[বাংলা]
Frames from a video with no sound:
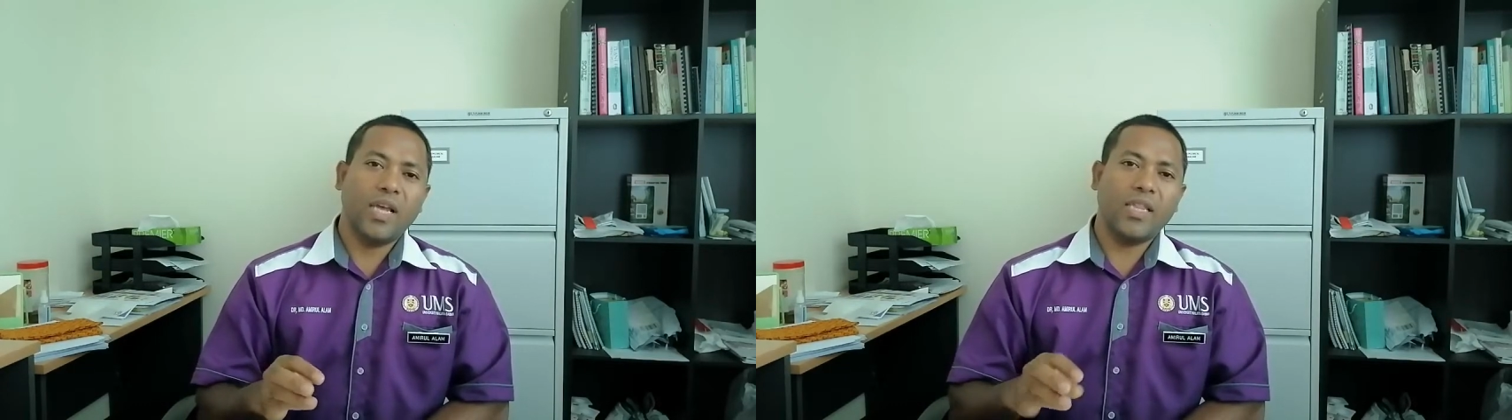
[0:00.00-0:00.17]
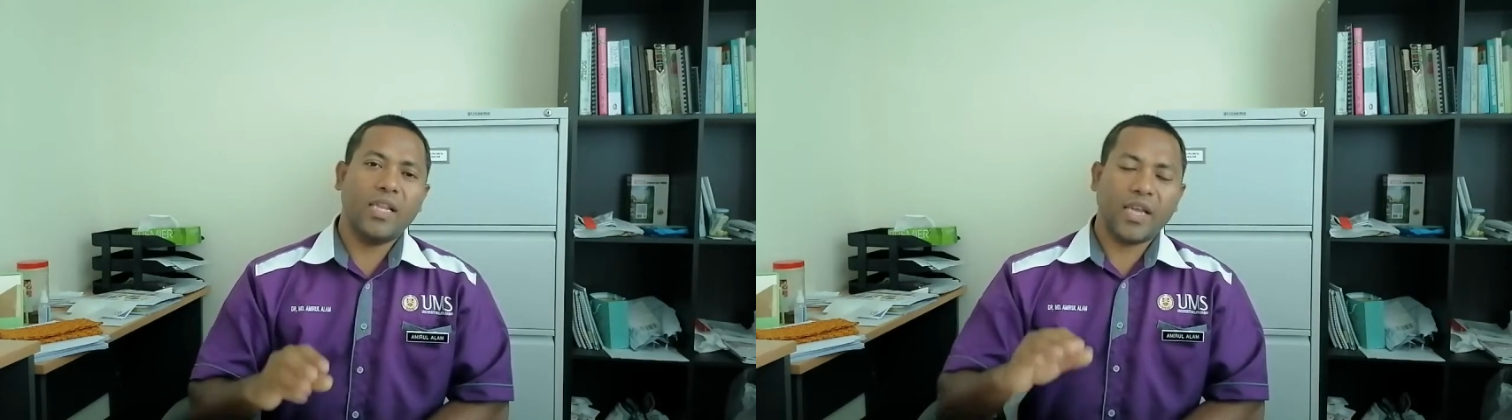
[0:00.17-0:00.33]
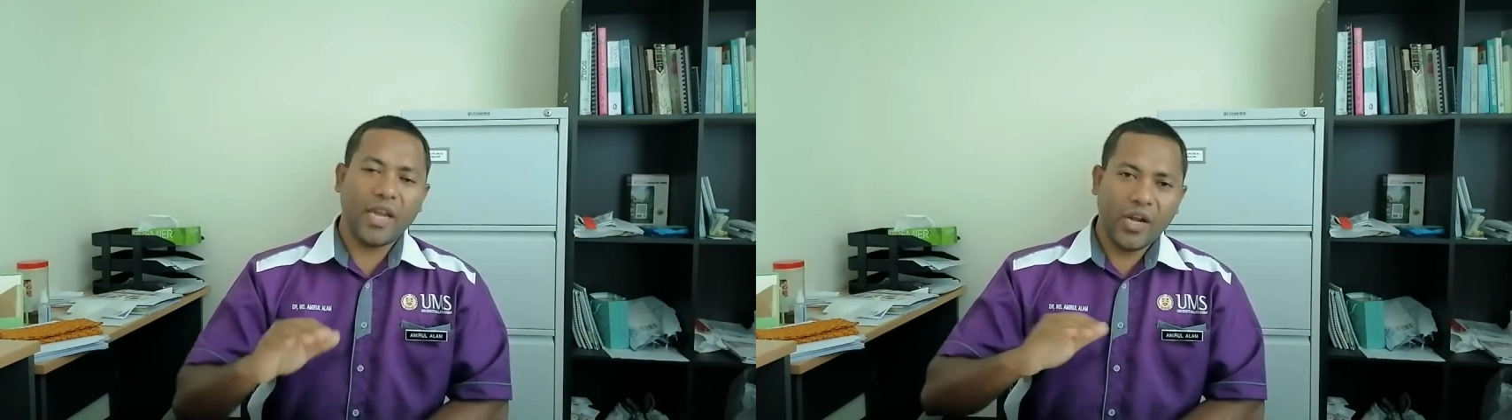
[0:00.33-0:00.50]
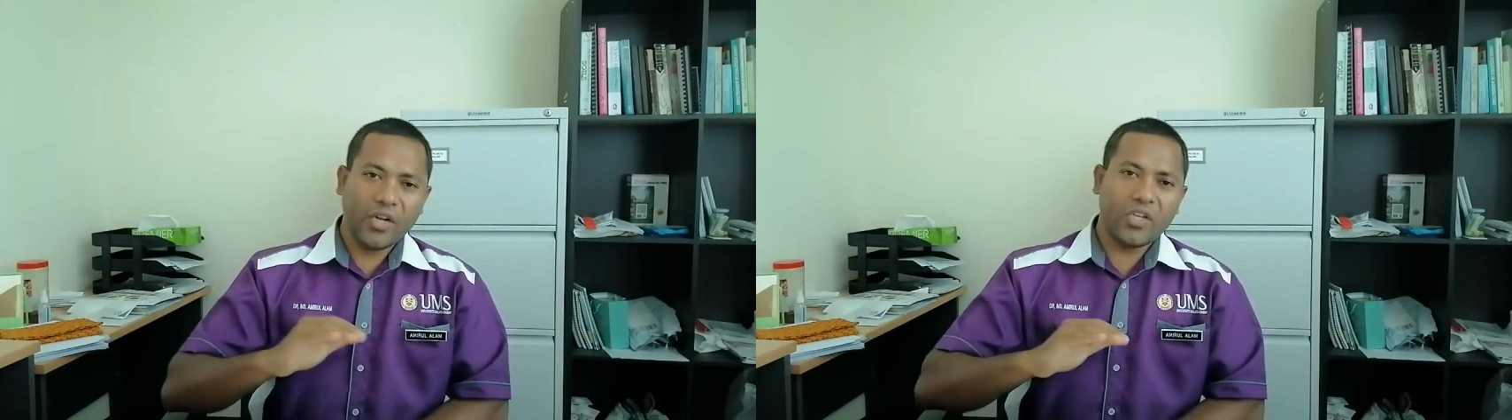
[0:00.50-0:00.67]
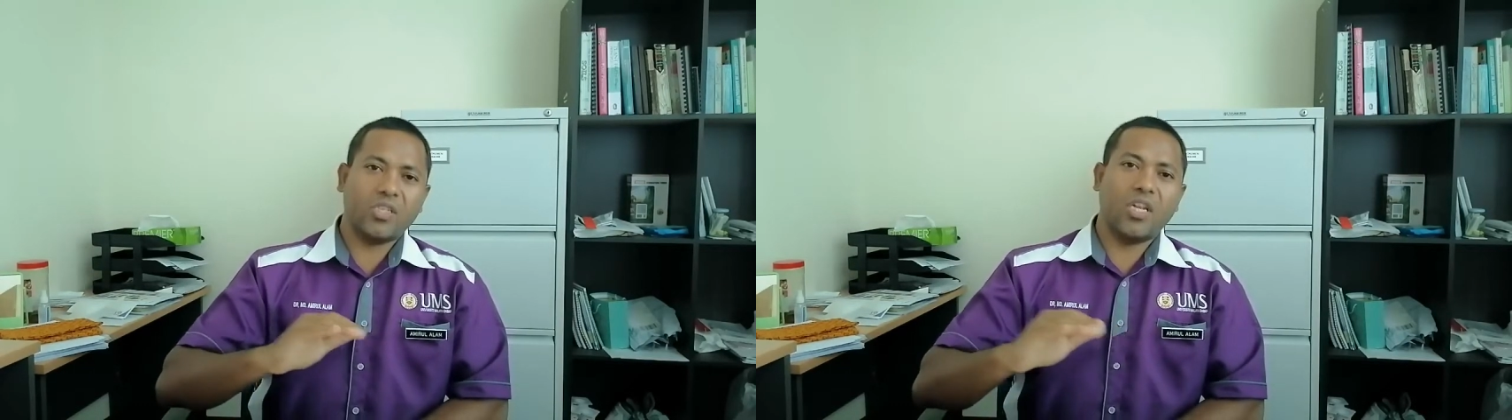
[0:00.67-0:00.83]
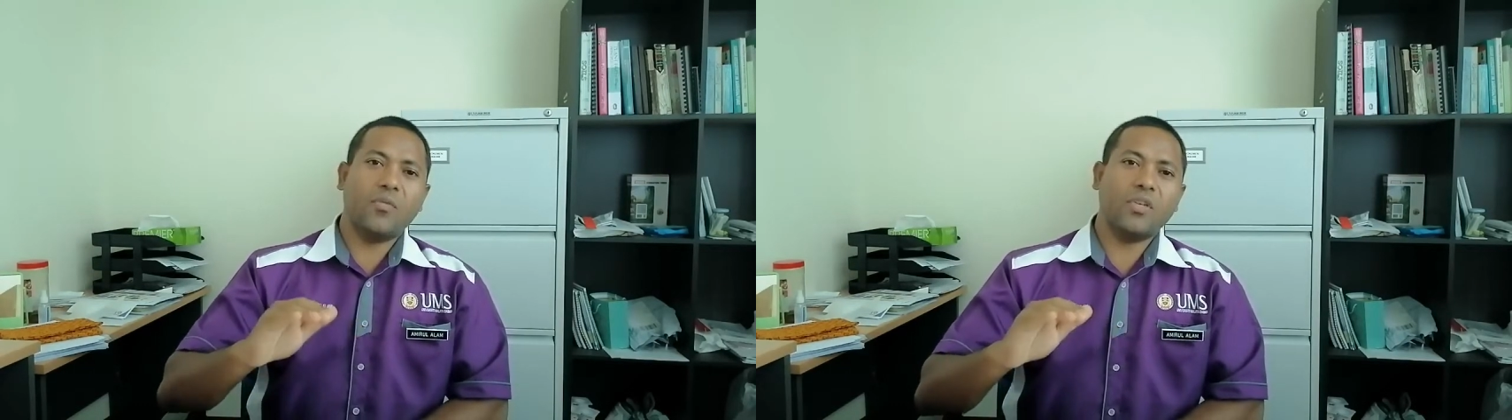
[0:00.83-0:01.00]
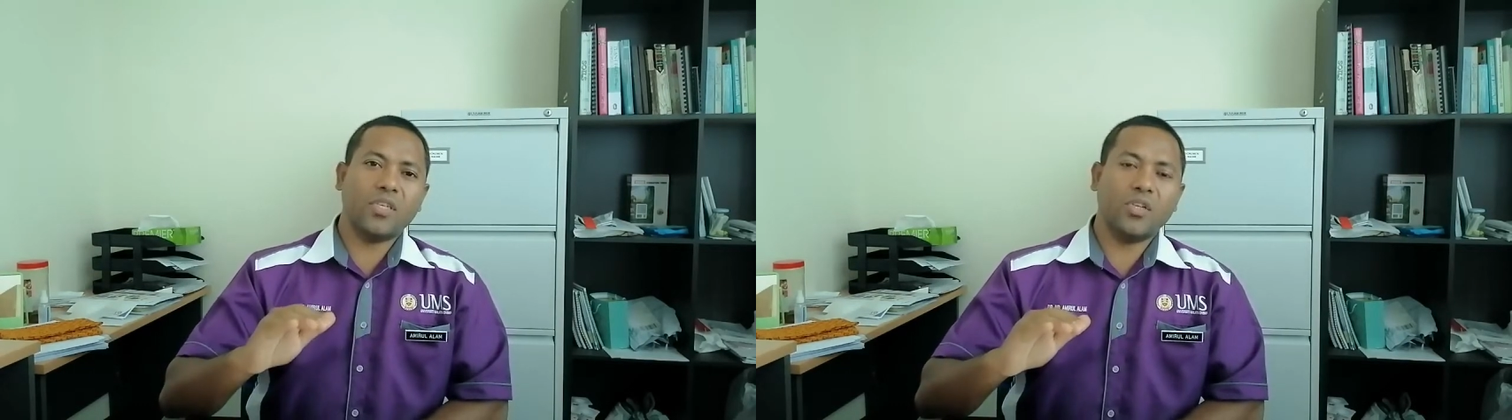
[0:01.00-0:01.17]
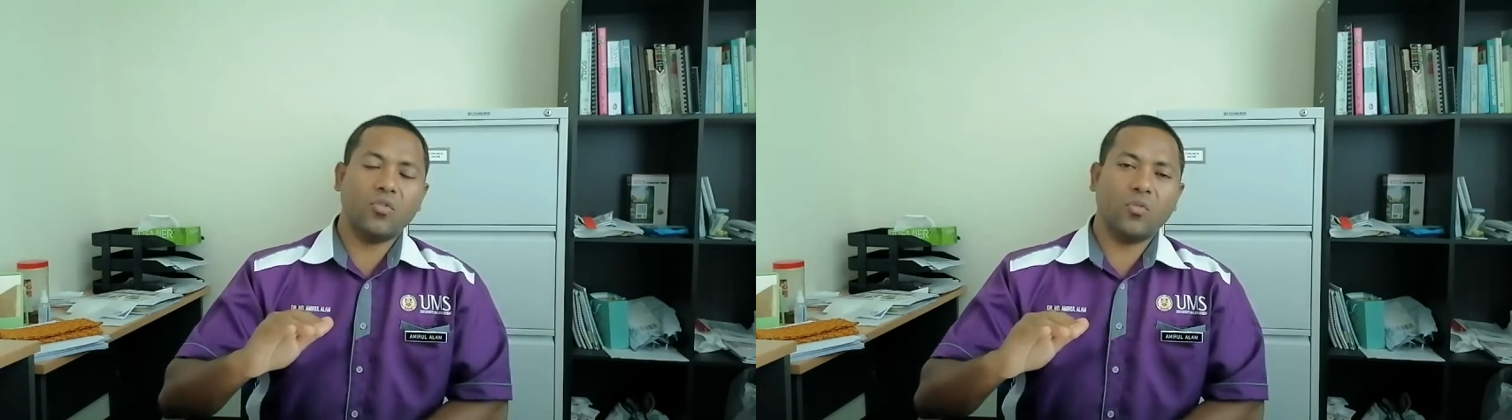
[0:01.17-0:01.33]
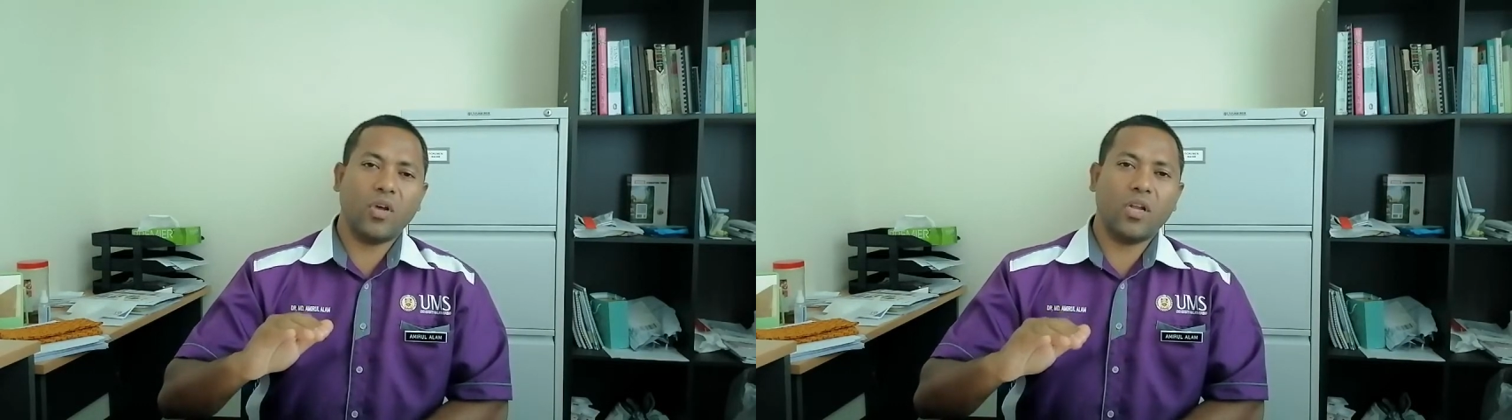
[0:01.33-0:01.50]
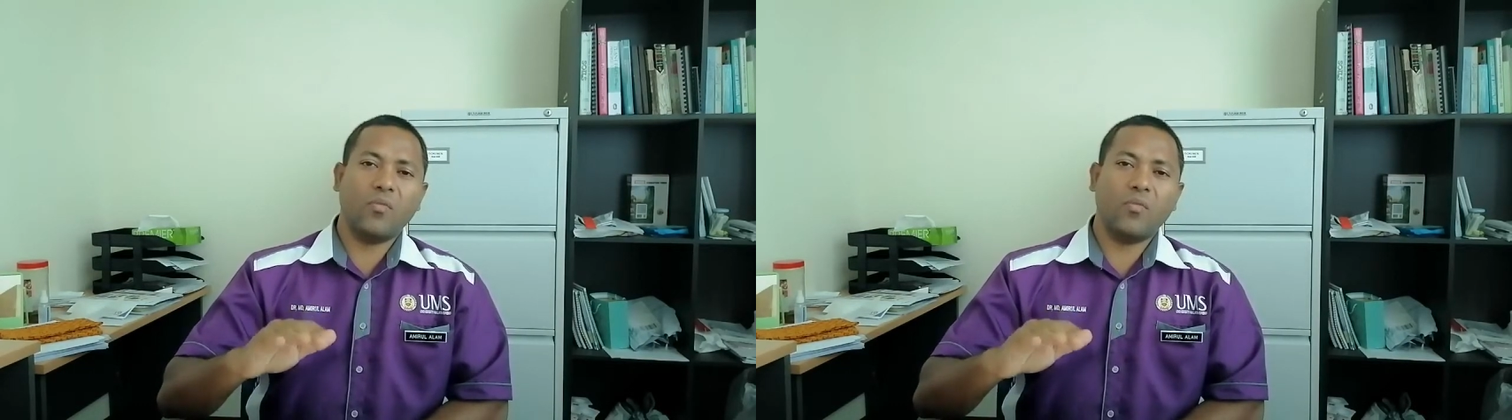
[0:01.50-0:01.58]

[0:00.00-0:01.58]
এদেরকে এন্ট্রি সিলেবাস কিন্তু